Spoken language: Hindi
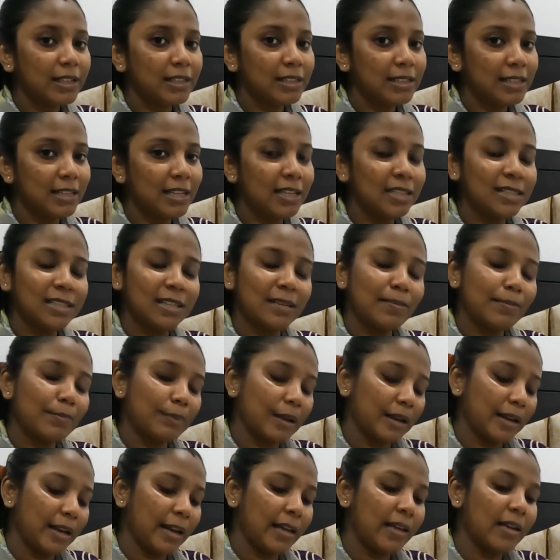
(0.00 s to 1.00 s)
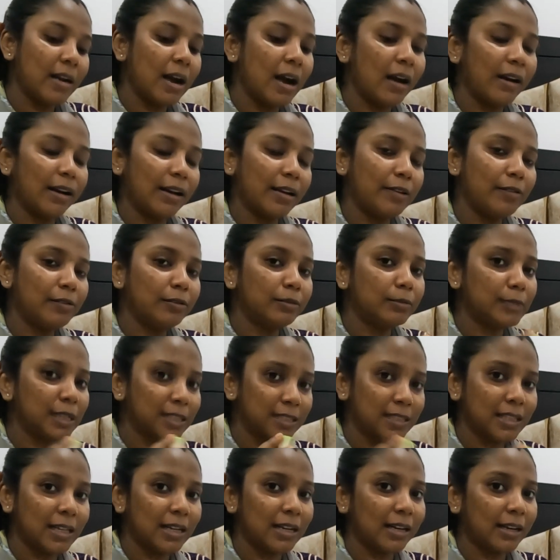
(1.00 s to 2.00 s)
इसीलिए सिर्फ यही खा रही हूँ
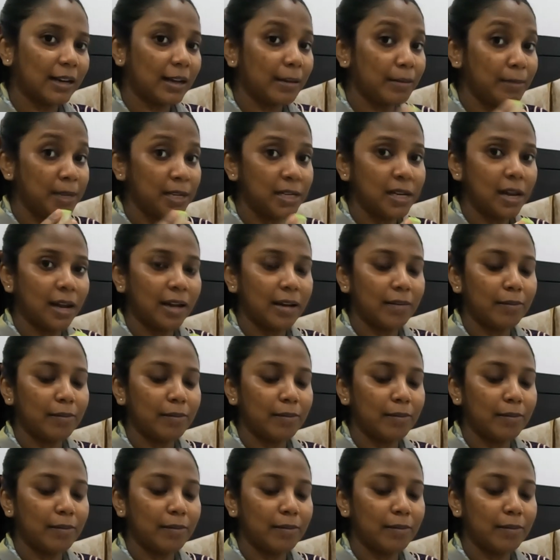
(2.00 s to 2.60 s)
अच्छा लग रहा है मीठा